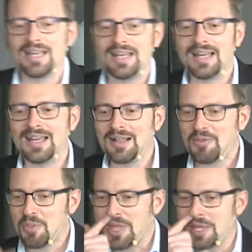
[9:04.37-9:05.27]
Äh,
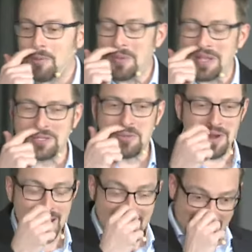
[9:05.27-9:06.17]
ich habe mir das
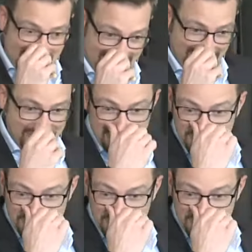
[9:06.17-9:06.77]
überlegt